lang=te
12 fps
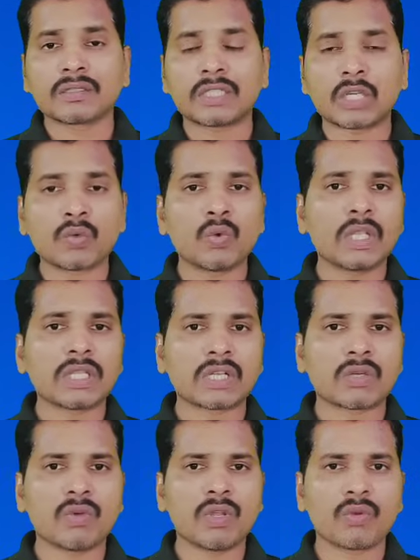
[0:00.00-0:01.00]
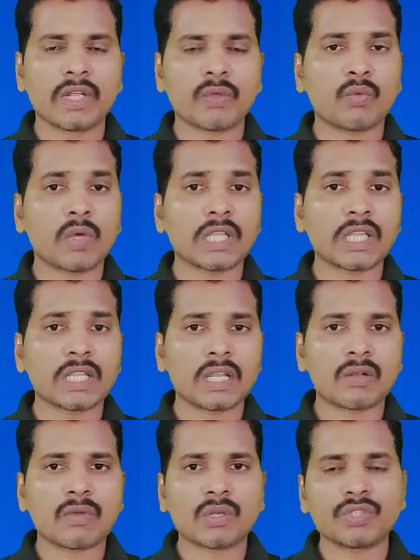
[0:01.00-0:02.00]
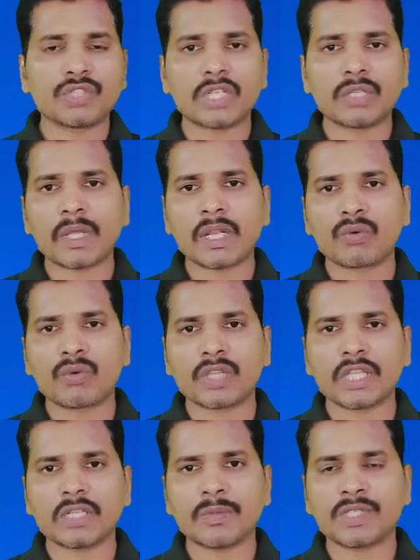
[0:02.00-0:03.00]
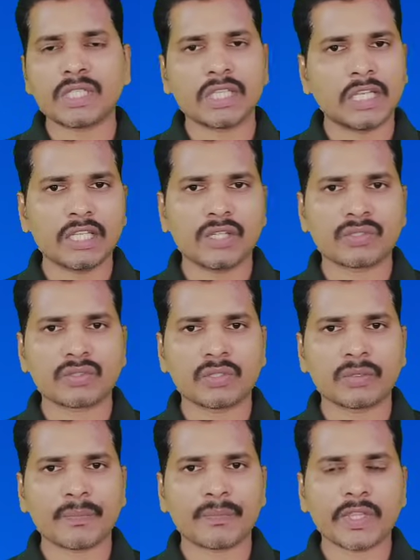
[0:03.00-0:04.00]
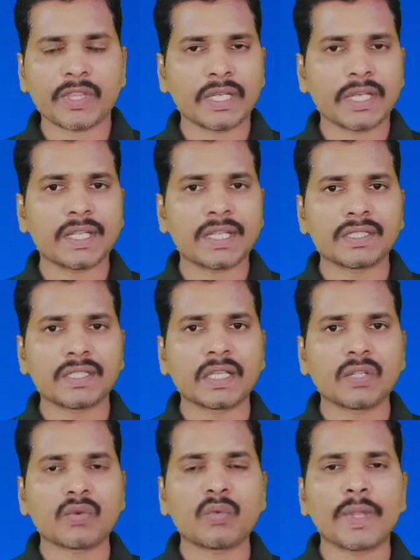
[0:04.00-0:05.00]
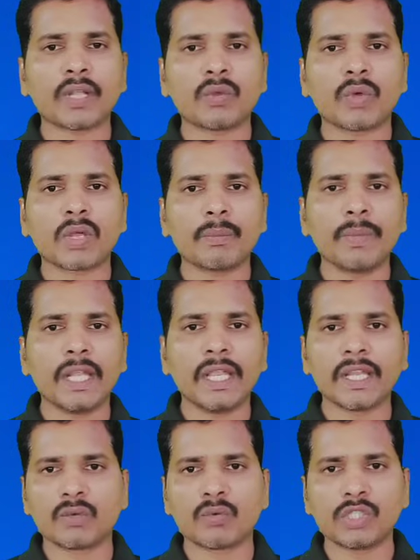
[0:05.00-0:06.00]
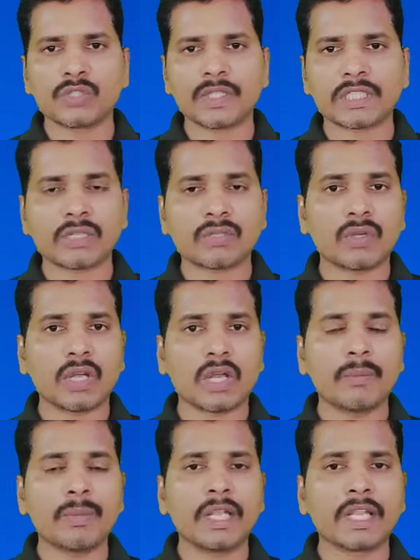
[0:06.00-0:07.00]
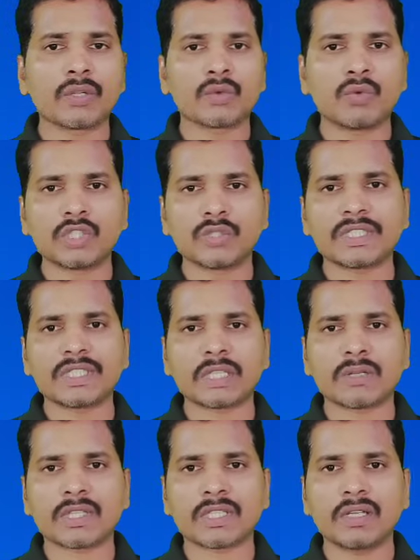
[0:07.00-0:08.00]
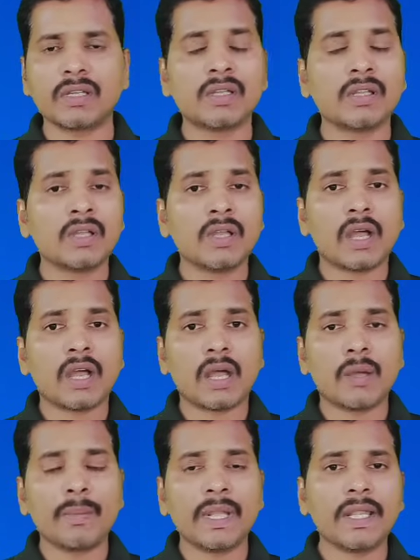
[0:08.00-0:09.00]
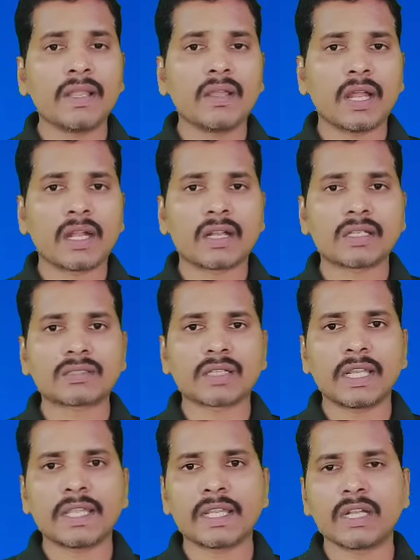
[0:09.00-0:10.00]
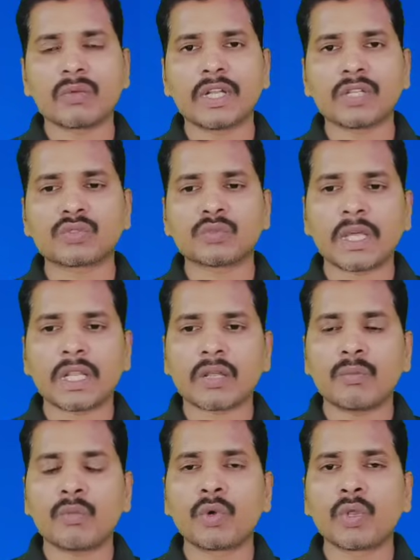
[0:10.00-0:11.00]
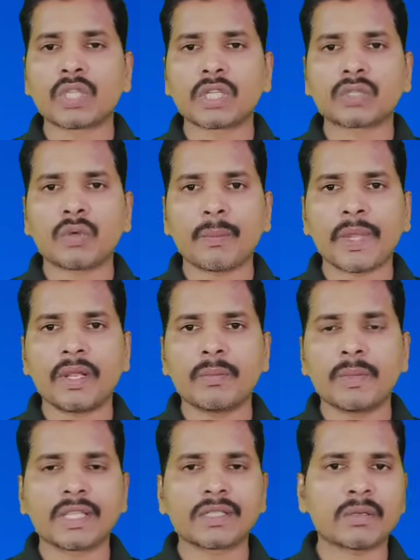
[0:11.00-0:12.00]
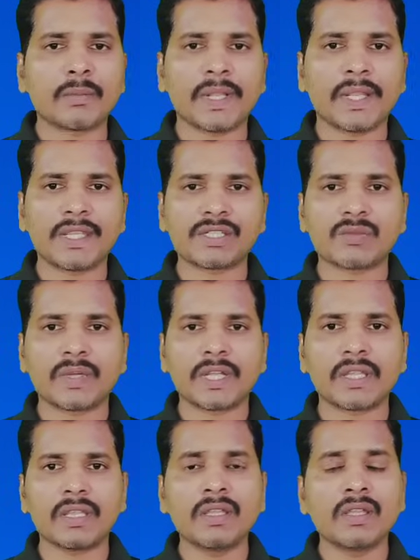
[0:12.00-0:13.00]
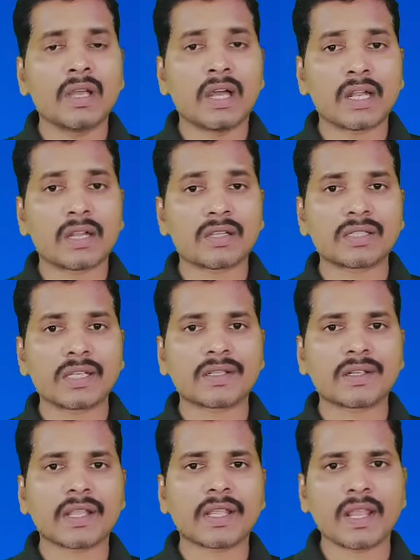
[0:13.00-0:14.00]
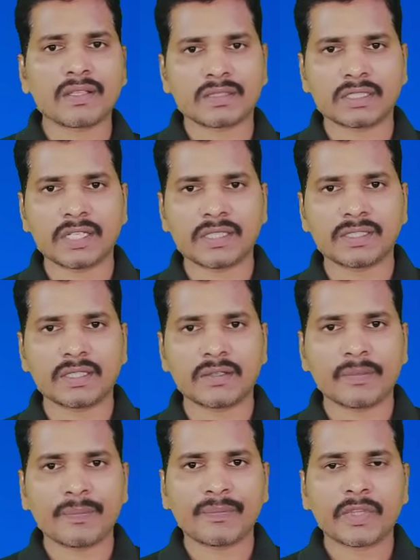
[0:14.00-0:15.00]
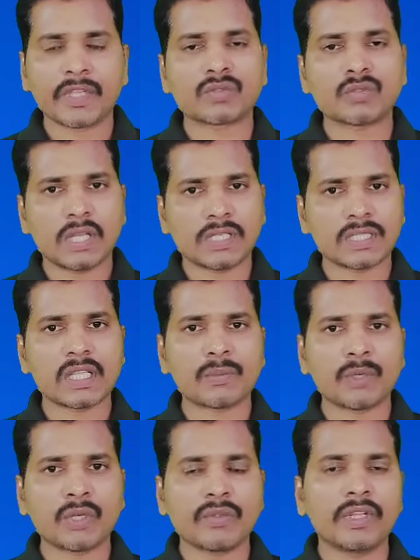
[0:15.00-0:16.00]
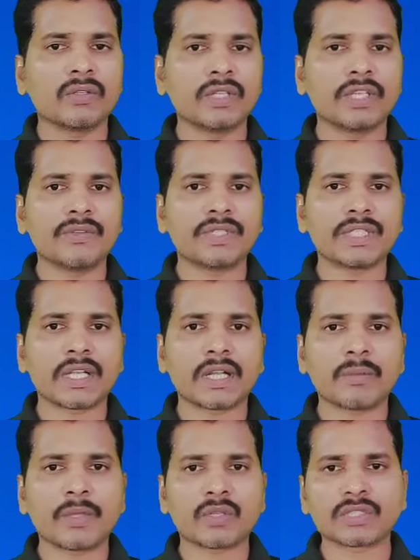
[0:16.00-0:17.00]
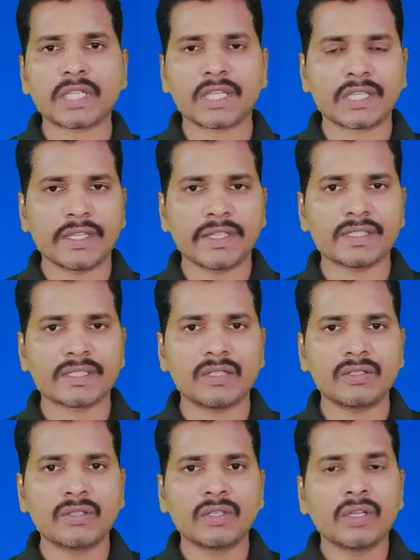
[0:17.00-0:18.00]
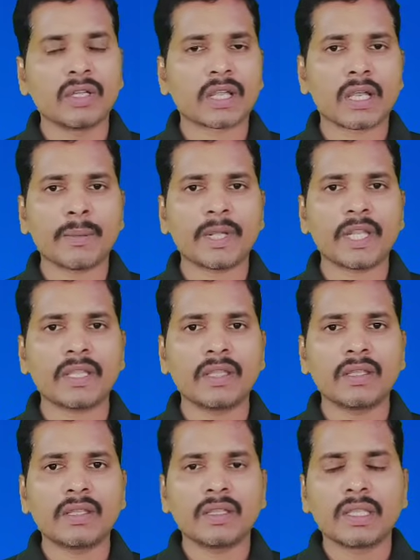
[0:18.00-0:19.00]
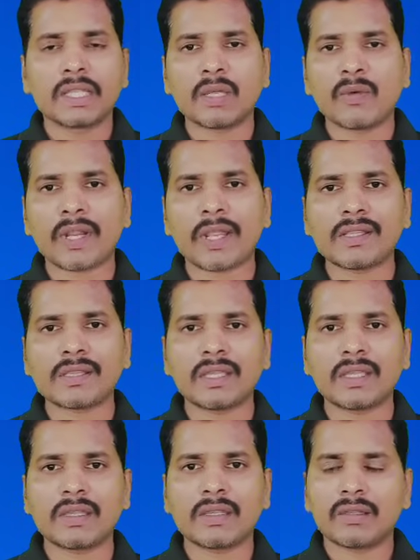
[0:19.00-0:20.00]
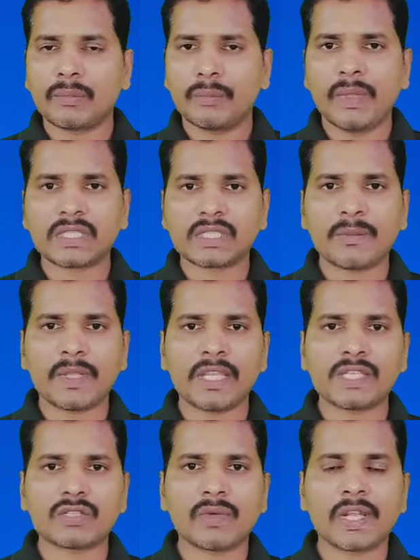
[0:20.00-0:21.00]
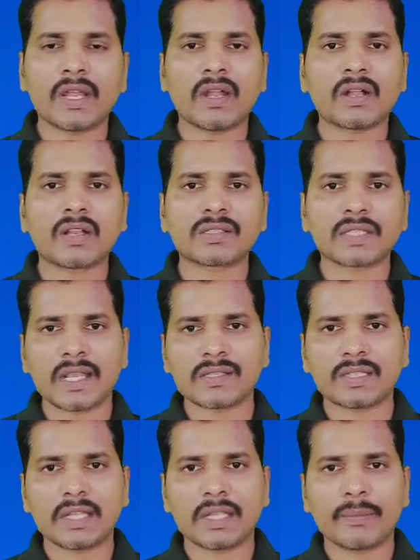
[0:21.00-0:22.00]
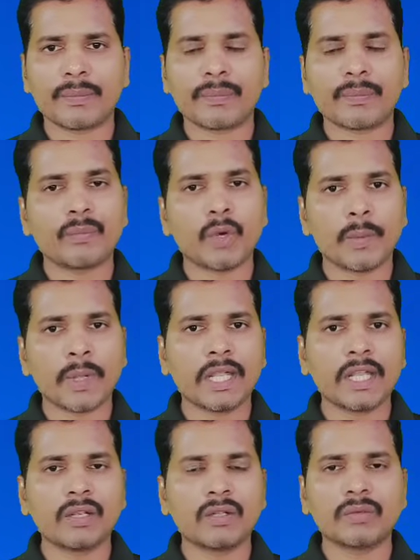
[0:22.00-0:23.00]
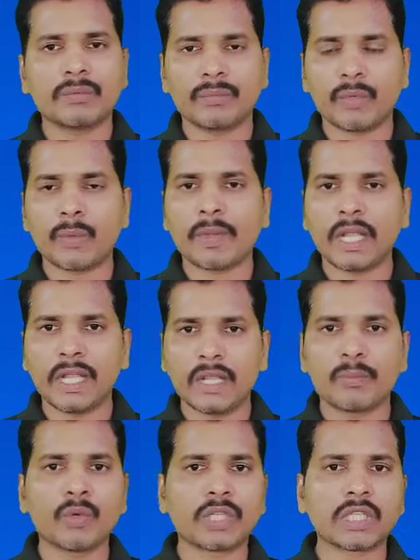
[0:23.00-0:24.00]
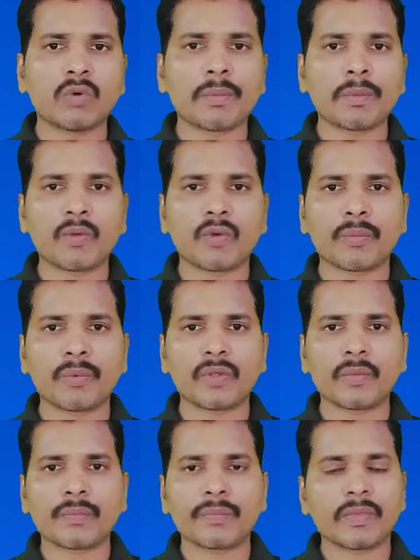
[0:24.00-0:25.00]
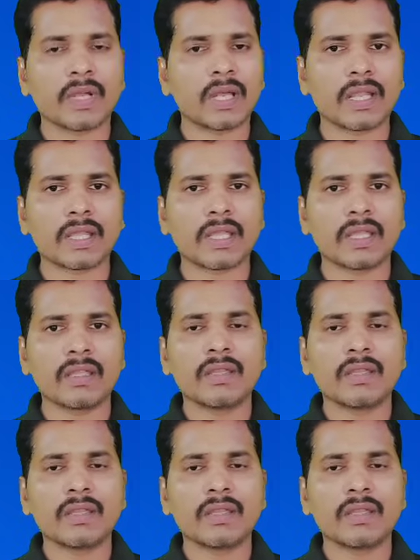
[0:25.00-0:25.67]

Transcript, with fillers: తక్కువలో తక్కువ అనుకుంటే వంద దినాల వరకు జరిమానా ఉంటుందని చెప్పేసి తెలియజేస్తున్నారు ఎందుకంటే రీసెంట్గానే కువైట్లో ఒక బిల్డింగ్ని కూల్చివేశారు ఆ బిల్డింగ్ని కూల్చివేసిన తర్వాత ఆ బిల్డింగ్ అడ్రస్ కలిగినటువంటి సుమారుగా మూడు వందల తొంభై ఏడు మందికి సంబంధించినటువంటి అడ్రస్లు ఎదురుగా క్యాన్సిల్ చేశారు సో ఆ సందర్భంలో వీళ్ళు ఈ విషయాన్ని కూడా మరొకసారి తెలియజేశారు కాబట్టి ఎవరికైతే మీకు సంబంధించినటువంటి అడ్రస్ క్యాన్సిల్ అయ్యి మొబైల్ ఐడిలో మొబైల్ ఐడి పూర్తిగా ఓపెన్ అవ్వకపోవడం అలాగే